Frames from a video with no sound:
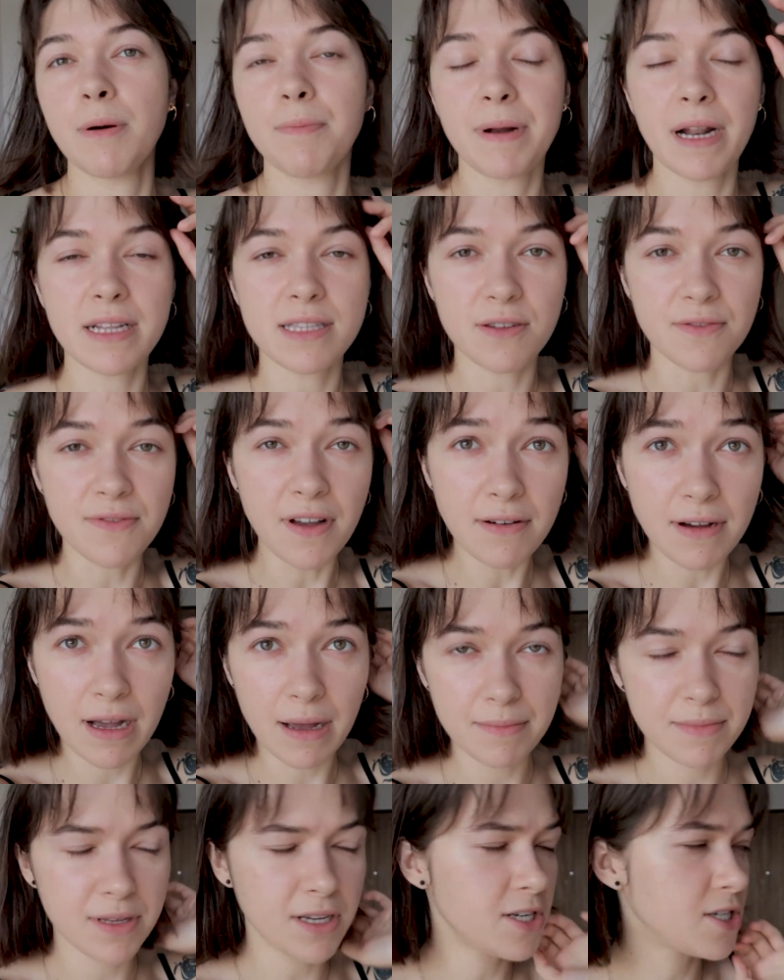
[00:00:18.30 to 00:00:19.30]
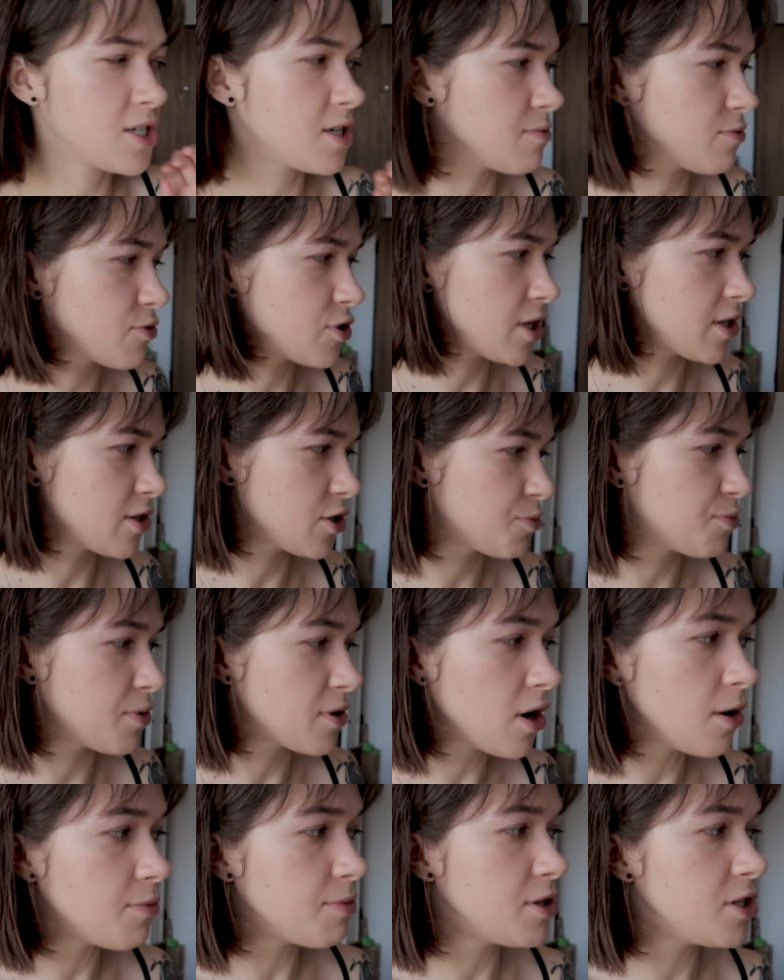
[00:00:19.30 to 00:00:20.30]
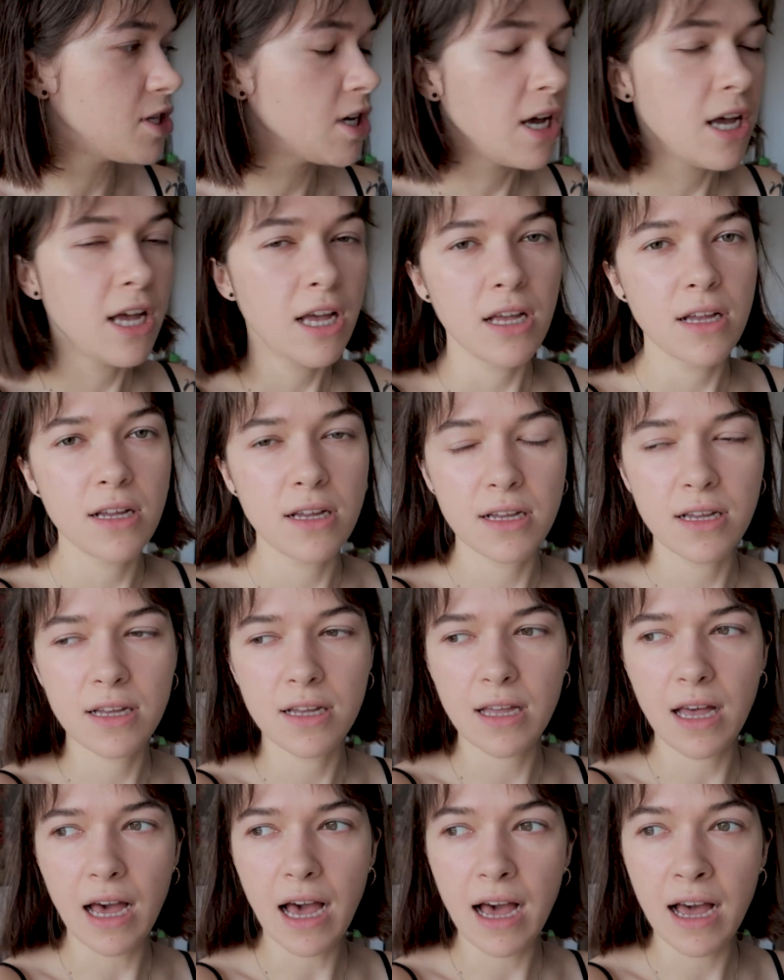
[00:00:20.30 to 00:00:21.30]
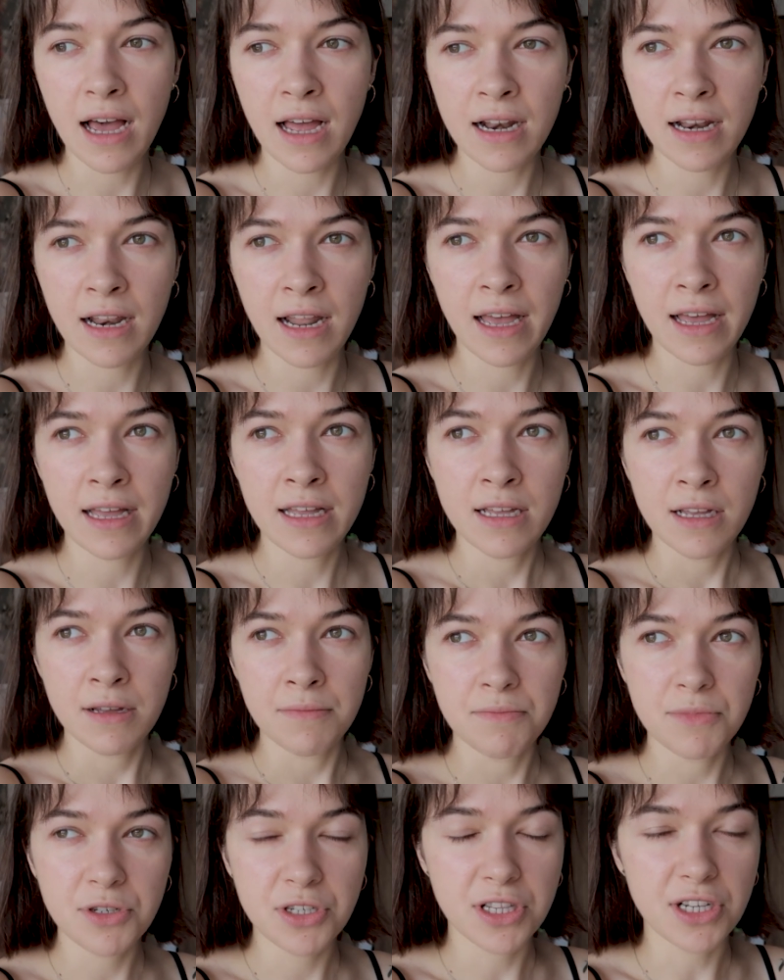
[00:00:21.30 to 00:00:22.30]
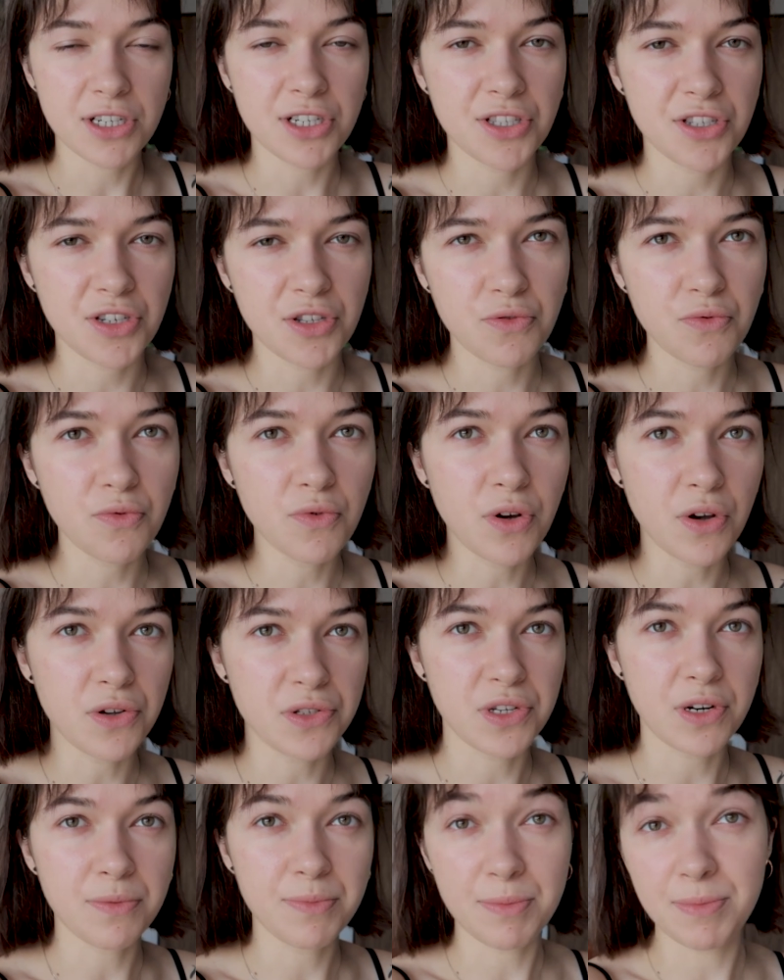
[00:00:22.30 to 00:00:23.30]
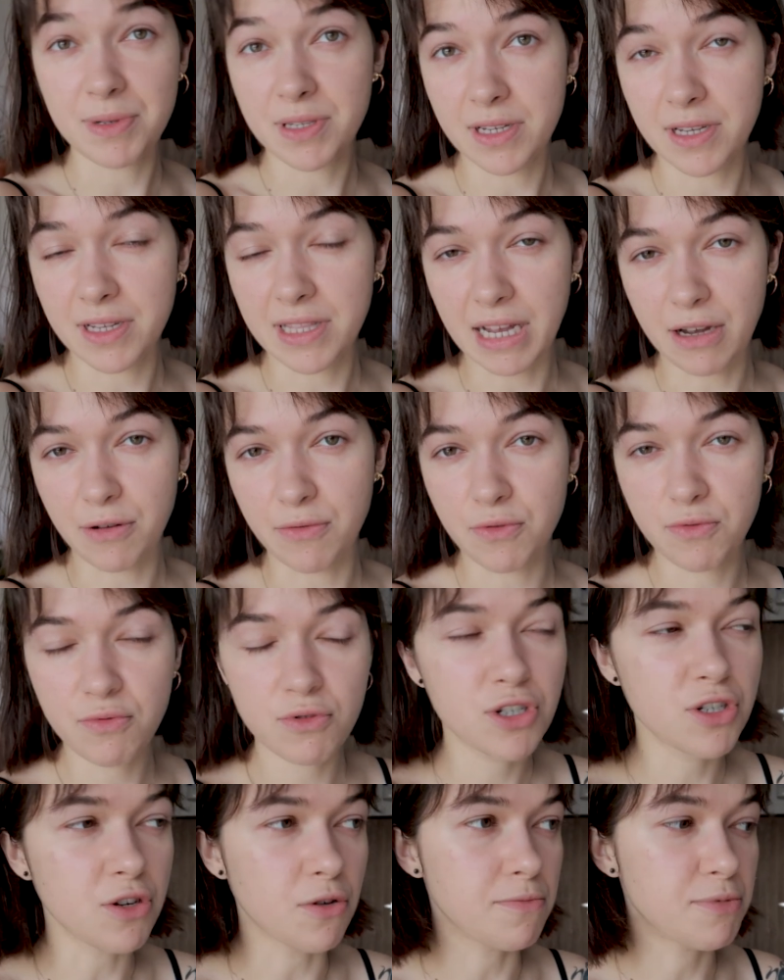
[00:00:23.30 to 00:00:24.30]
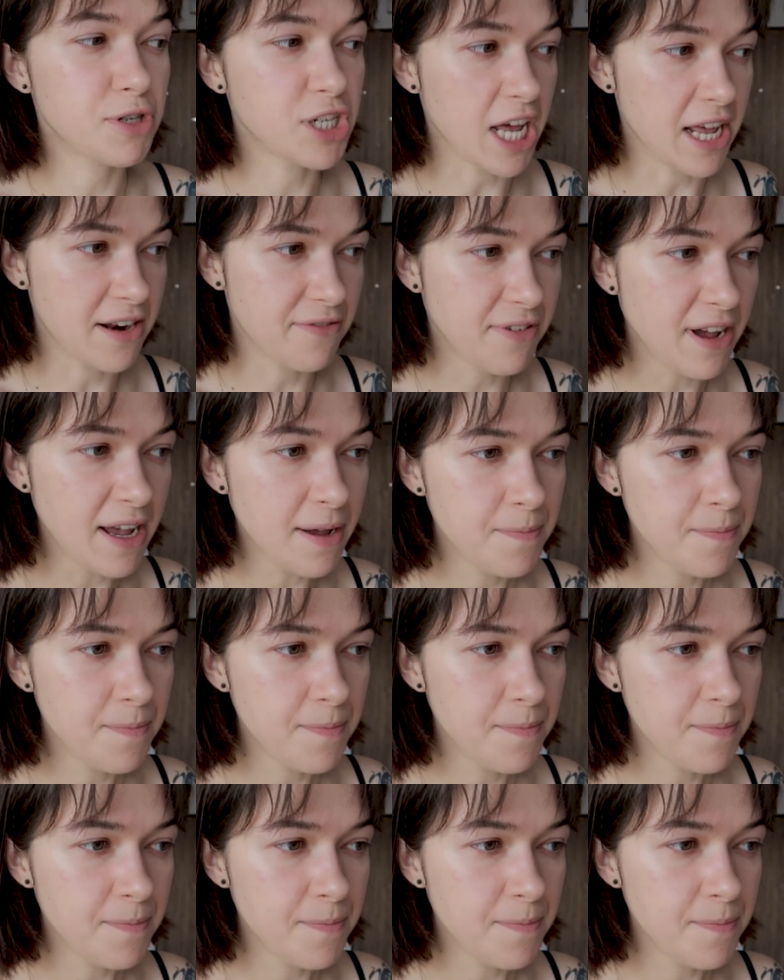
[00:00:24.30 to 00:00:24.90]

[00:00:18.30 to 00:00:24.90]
popracowałam, jeszcze muszę coś porobić, e, ale myślę, że niedługo zrobimy sobie taką dłuższą przerwę.